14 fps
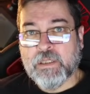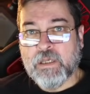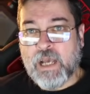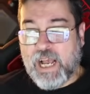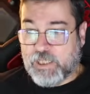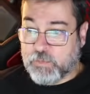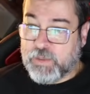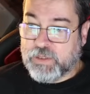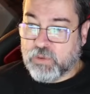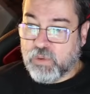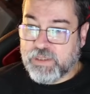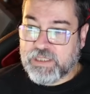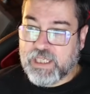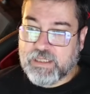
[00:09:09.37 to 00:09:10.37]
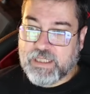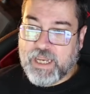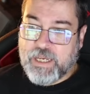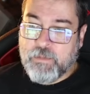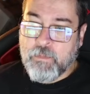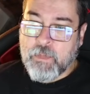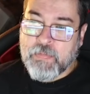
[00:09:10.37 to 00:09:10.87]
As pessoas que
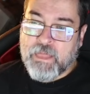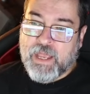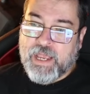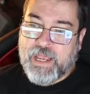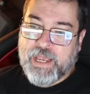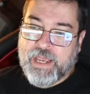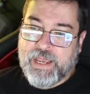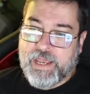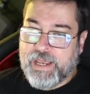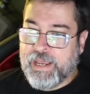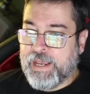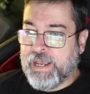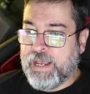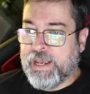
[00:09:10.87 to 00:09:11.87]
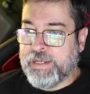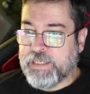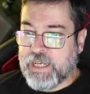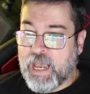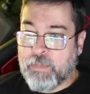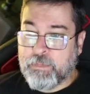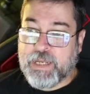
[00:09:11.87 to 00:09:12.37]
têm, é, é, de
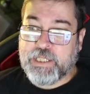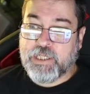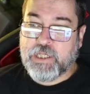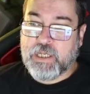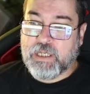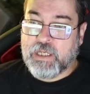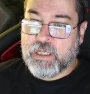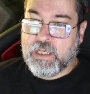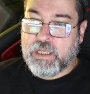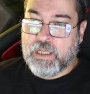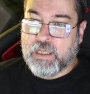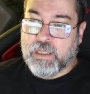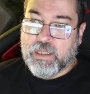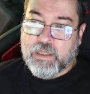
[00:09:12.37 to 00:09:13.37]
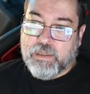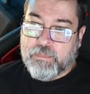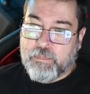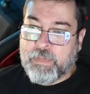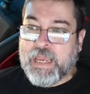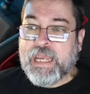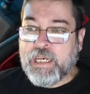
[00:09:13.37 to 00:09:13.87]
repente,
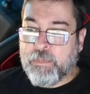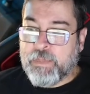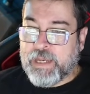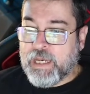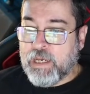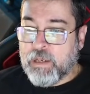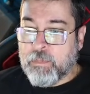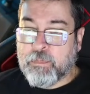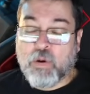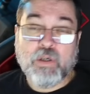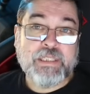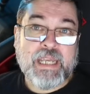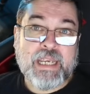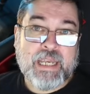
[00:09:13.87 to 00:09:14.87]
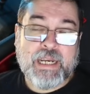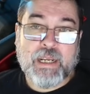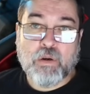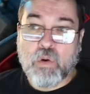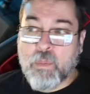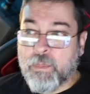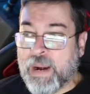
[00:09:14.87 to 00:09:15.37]
BNB podem querer
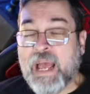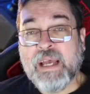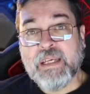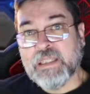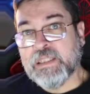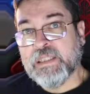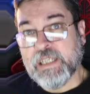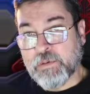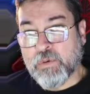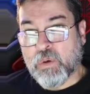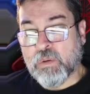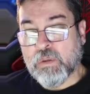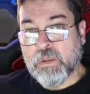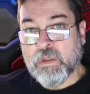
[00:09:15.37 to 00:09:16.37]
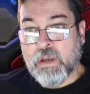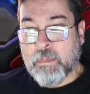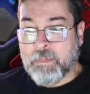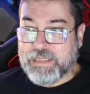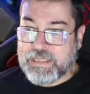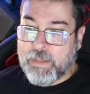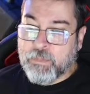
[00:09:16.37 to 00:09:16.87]
comprar Zero.
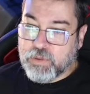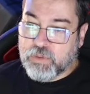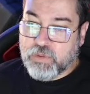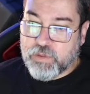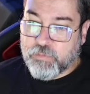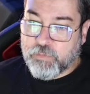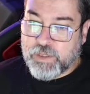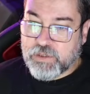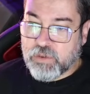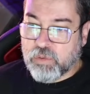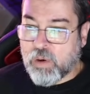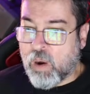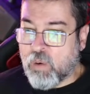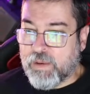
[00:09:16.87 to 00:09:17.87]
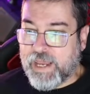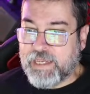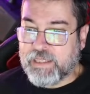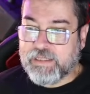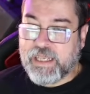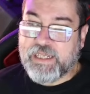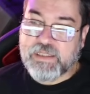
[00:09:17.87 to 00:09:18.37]
Mas é muito difícil alguém que
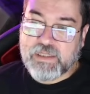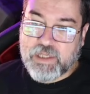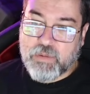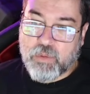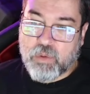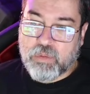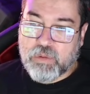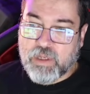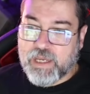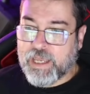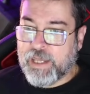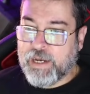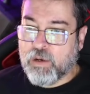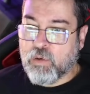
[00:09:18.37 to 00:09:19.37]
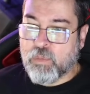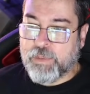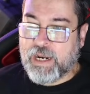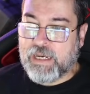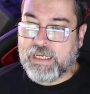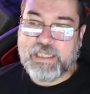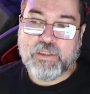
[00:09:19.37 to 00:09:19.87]
tem Zero querer comprar
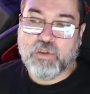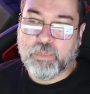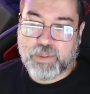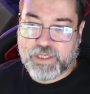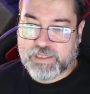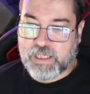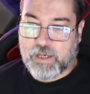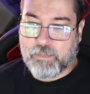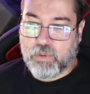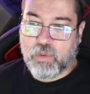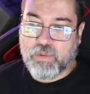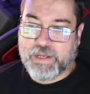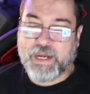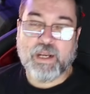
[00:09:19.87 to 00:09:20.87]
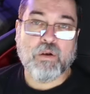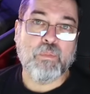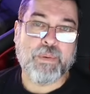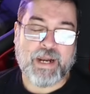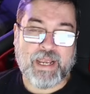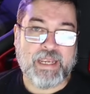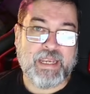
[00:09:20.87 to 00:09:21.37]
Lido, por exemplo, ou querer
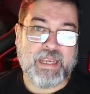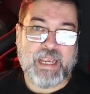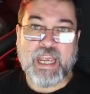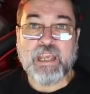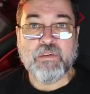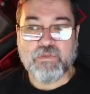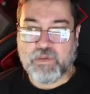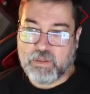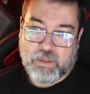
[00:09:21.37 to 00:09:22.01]
comprar AVE.